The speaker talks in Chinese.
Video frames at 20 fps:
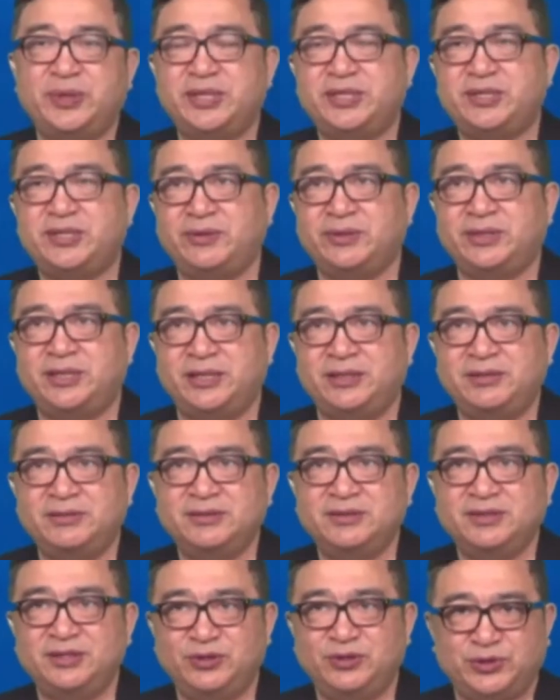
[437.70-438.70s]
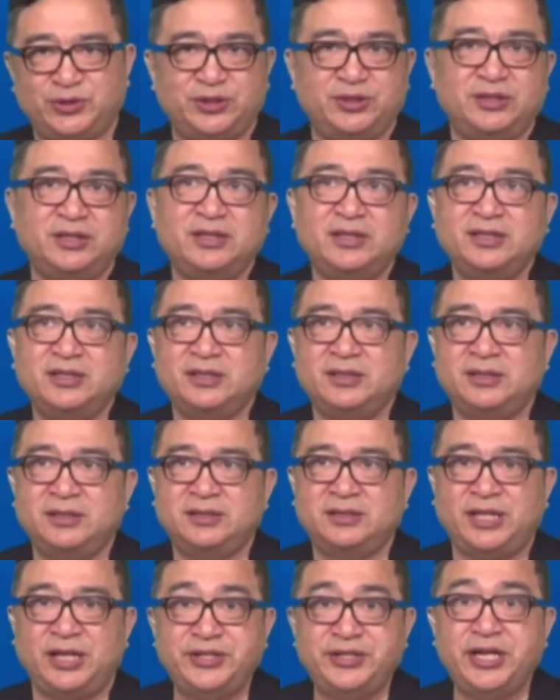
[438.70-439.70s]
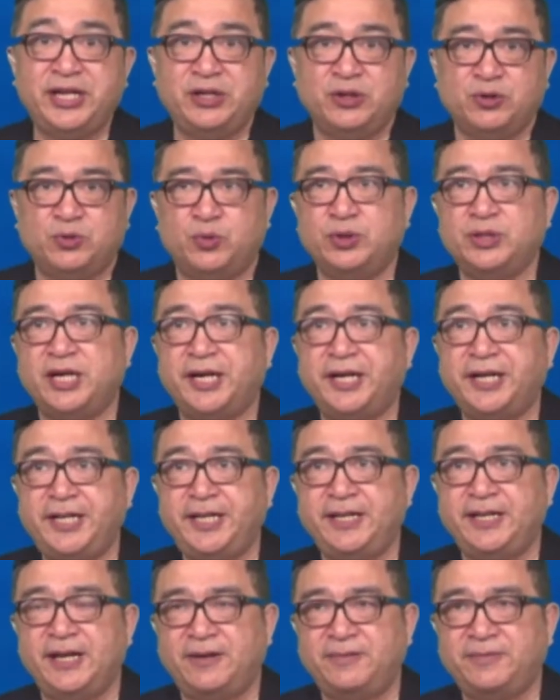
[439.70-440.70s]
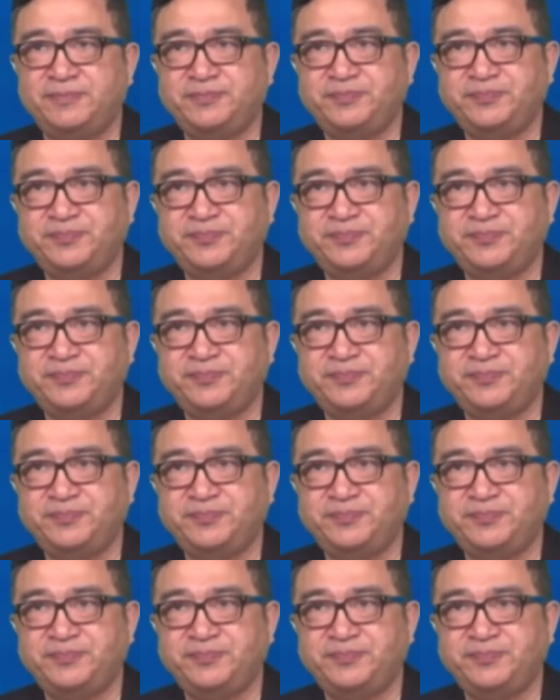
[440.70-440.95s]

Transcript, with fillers: 学创新，就是真正有国家力量。